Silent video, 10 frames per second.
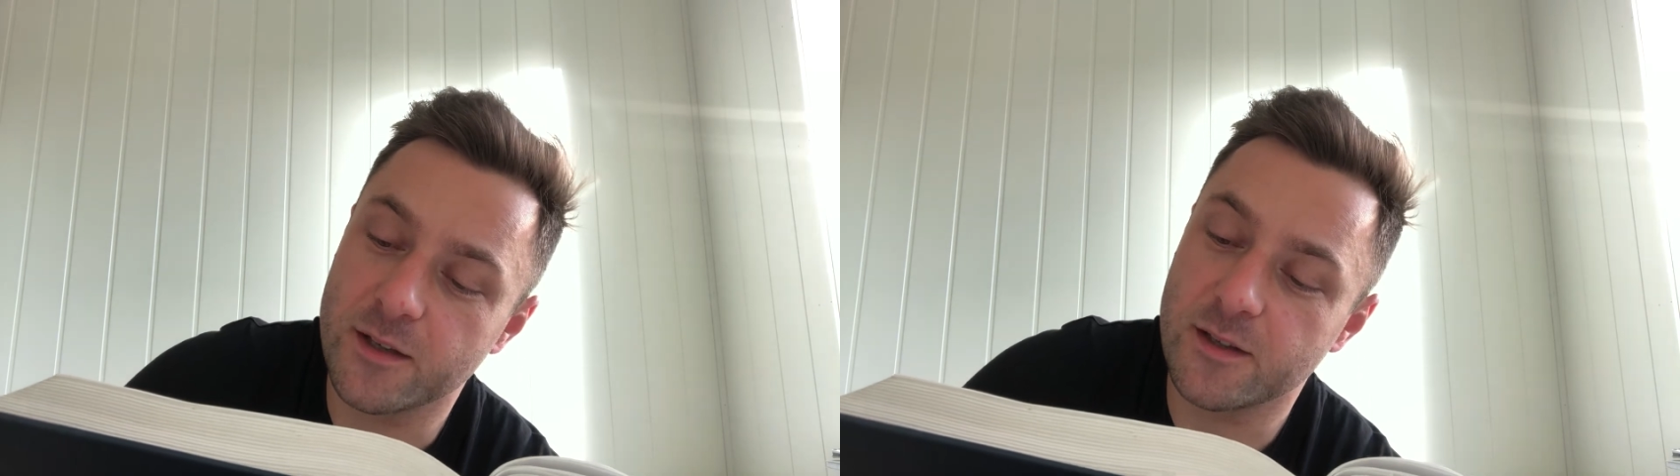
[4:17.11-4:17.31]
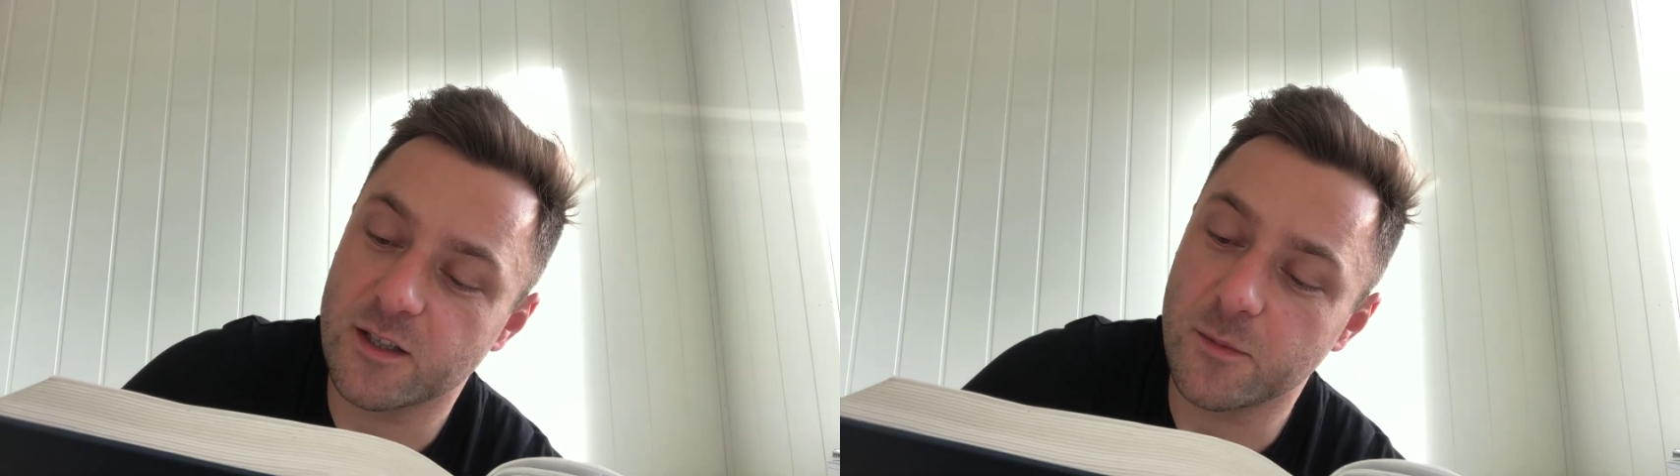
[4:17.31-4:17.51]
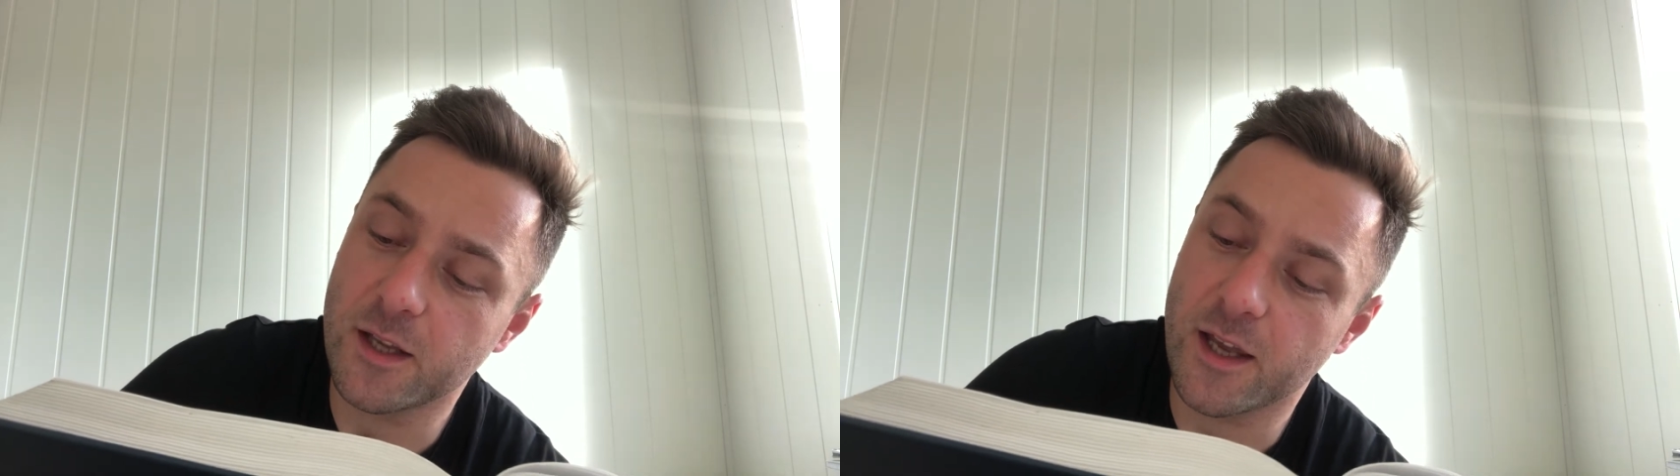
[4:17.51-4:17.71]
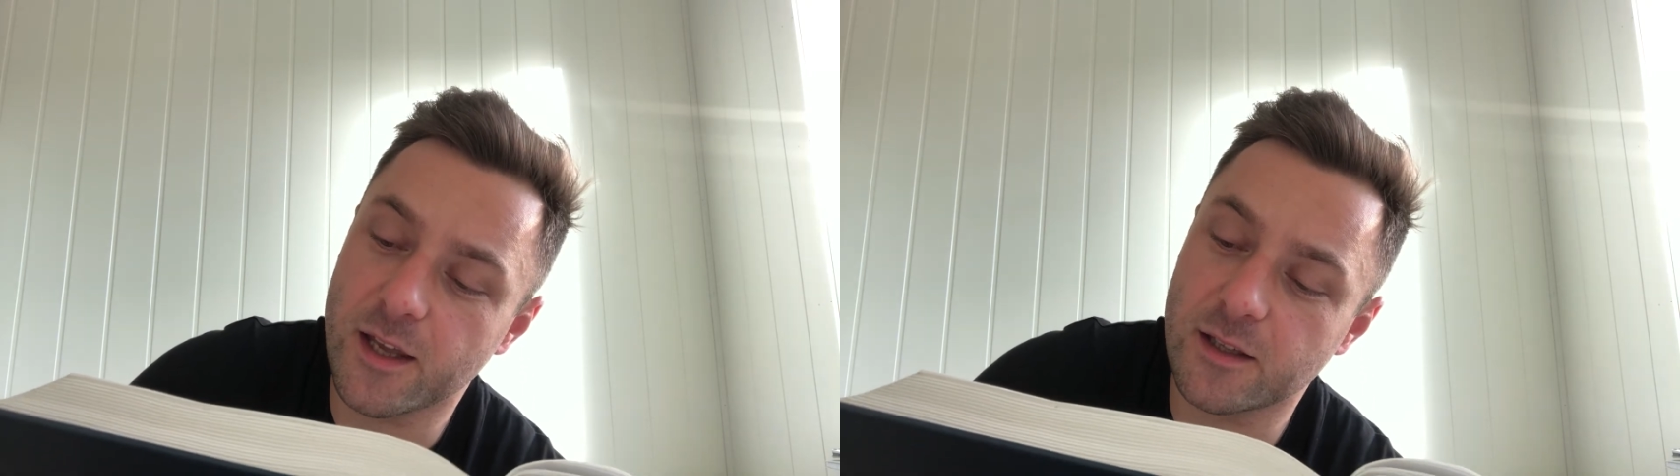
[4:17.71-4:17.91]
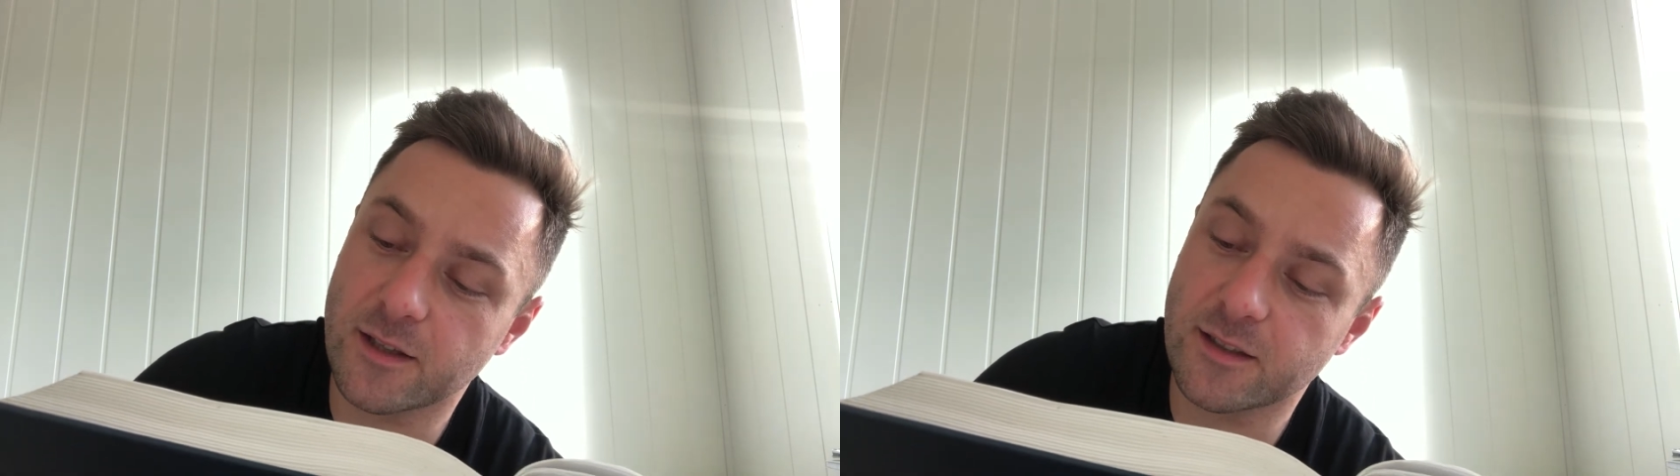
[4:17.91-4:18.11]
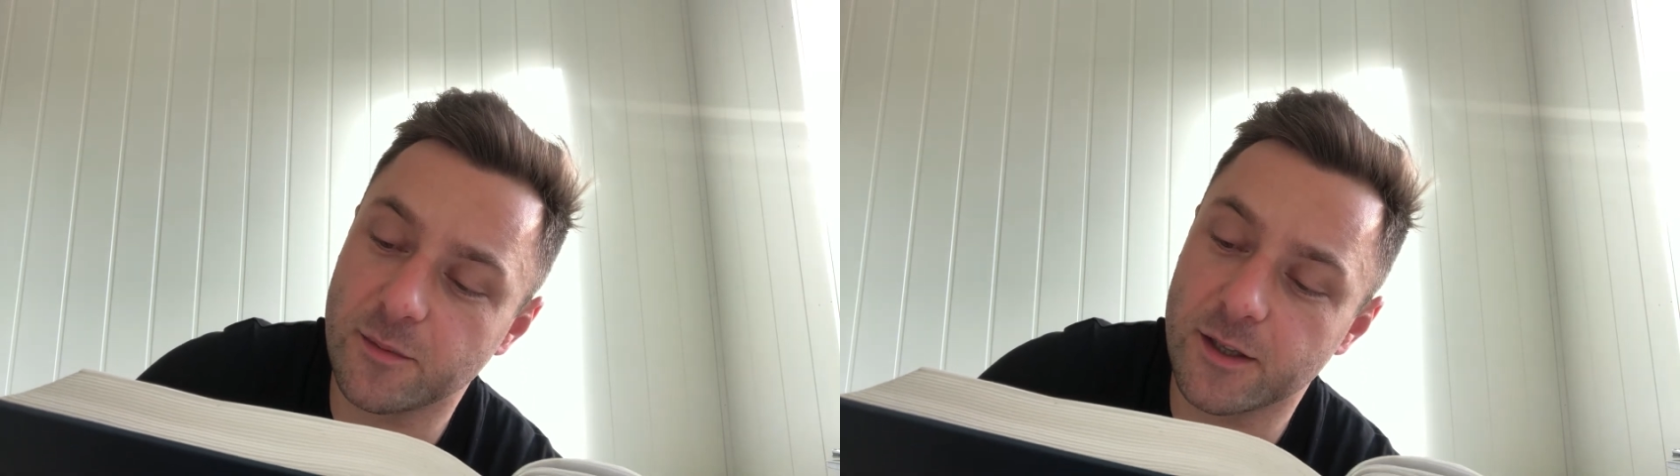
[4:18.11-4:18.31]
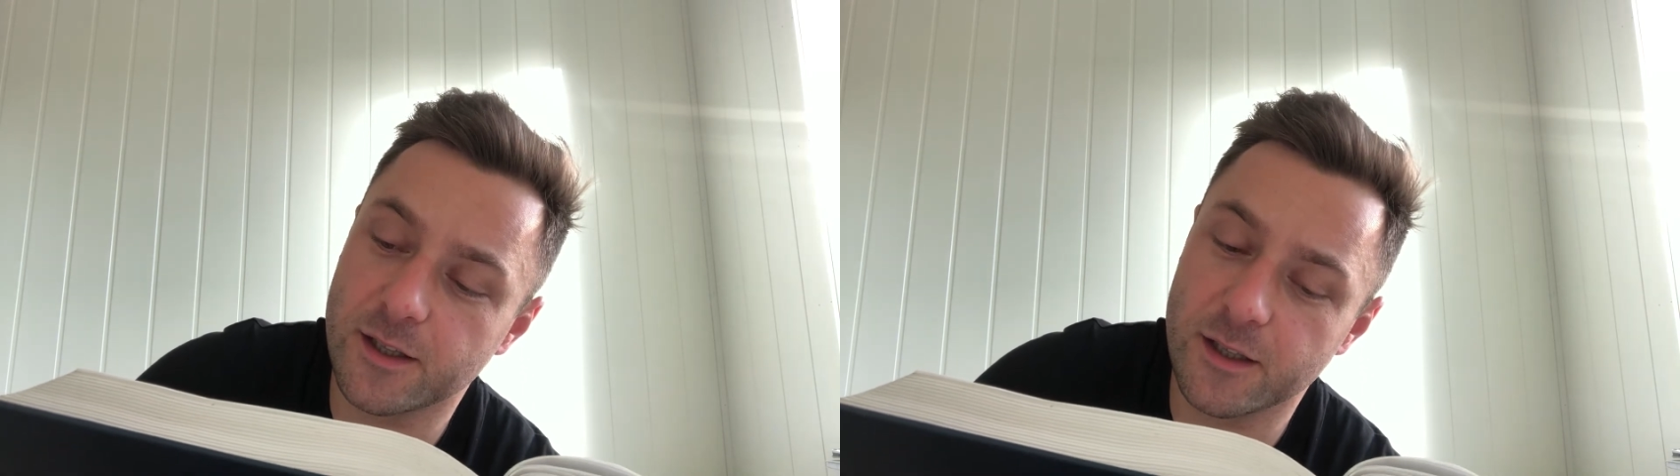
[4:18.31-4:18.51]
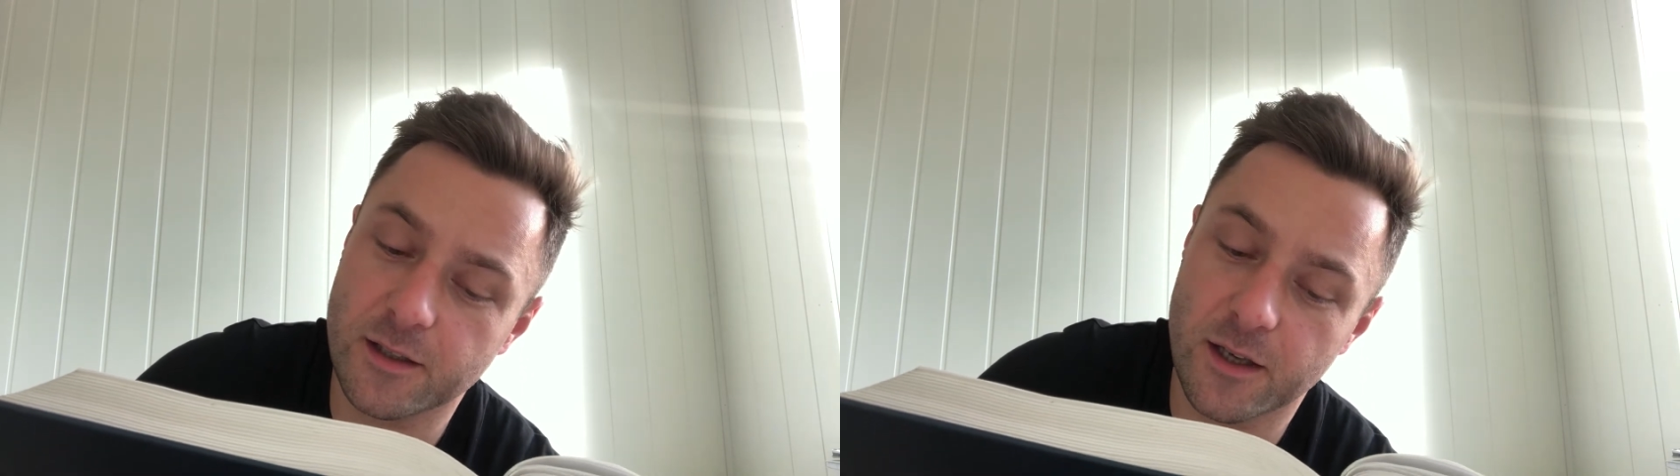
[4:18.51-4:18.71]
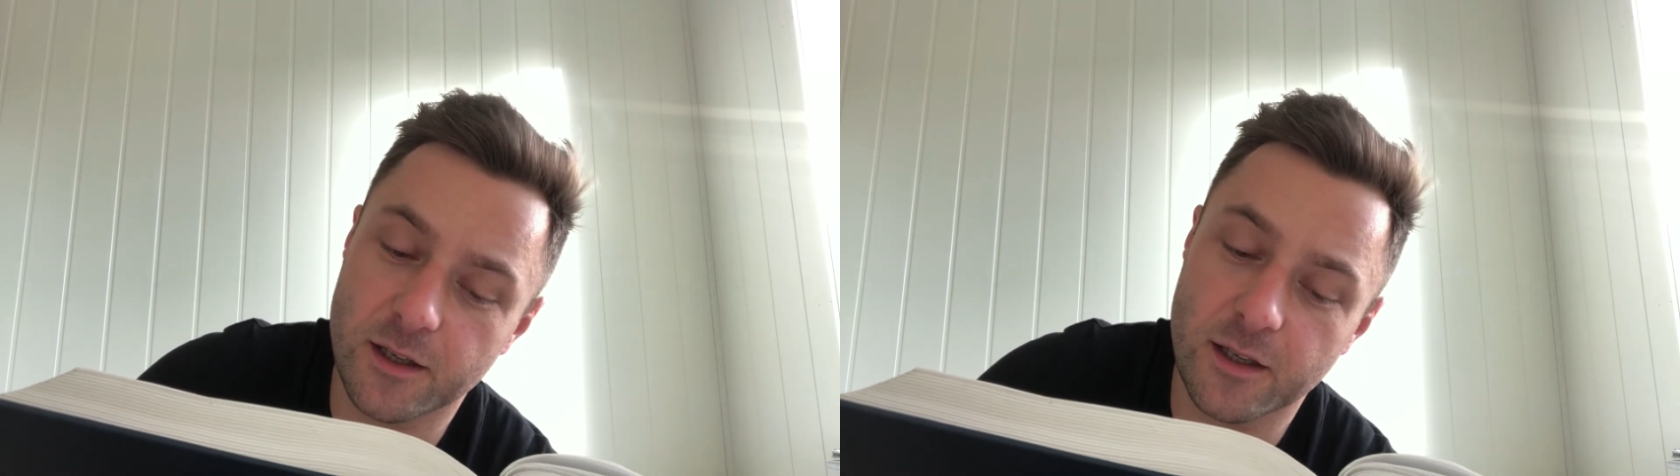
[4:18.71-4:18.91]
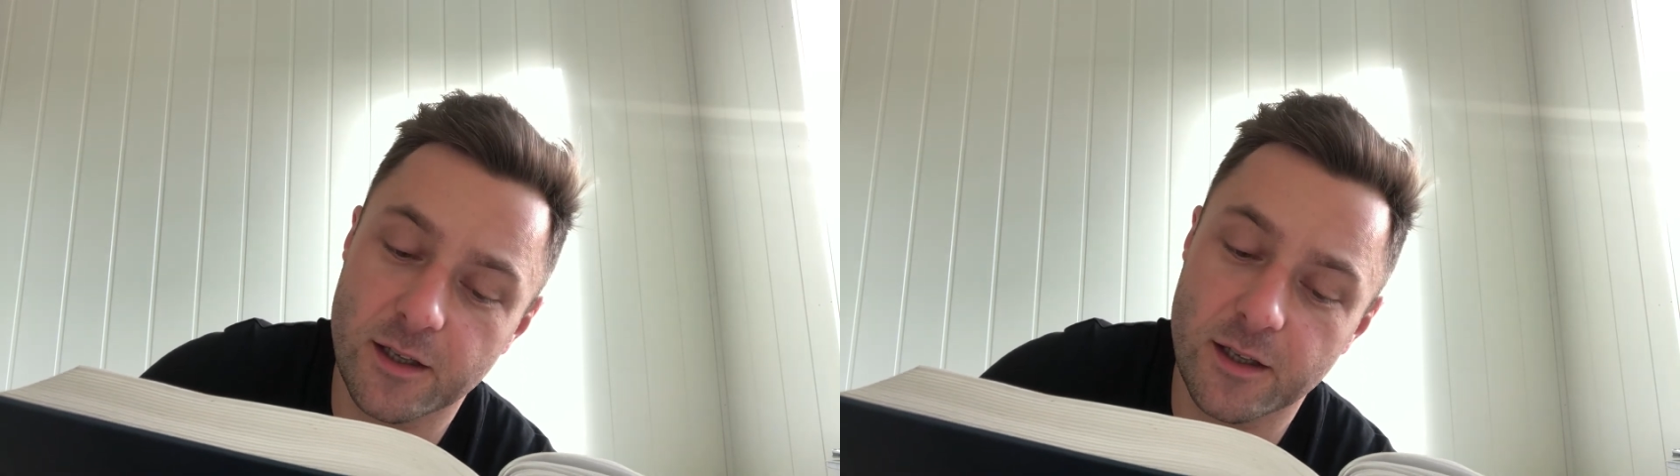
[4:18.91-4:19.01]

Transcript: Nie zmienia jednak samej idei,